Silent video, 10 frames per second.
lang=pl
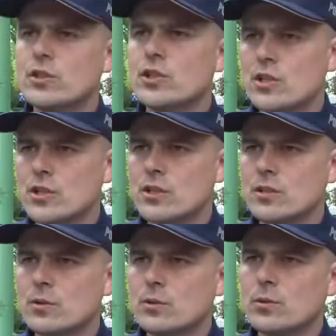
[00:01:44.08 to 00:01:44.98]
Trzecie
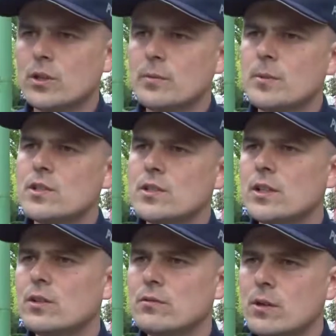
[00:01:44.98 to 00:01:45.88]
dziecko, które będzie
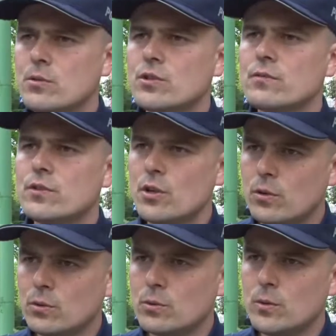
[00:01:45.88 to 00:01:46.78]
znajdowało się w
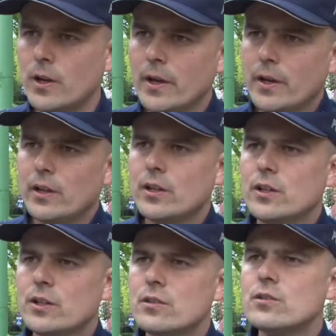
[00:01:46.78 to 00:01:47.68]
środku e,
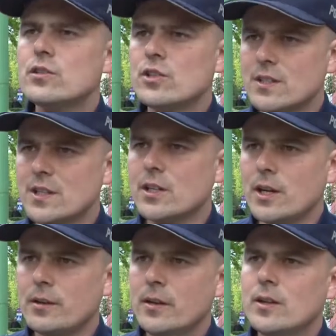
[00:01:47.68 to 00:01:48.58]

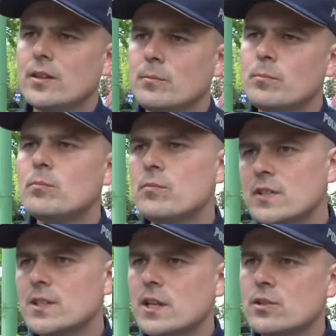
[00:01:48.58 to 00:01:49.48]
siedzenia, no,
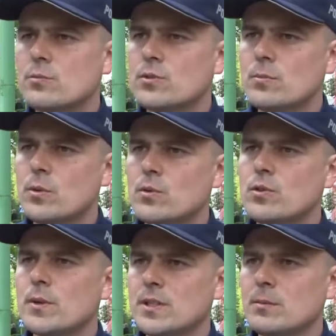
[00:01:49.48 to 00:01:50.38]
wystarczy przypiąć
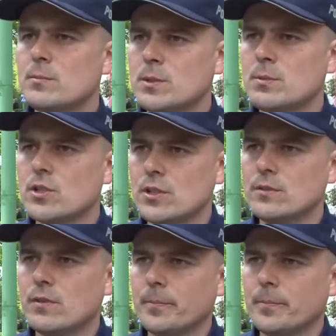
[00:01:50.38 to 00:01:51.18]
pasami bezpieczeństwa.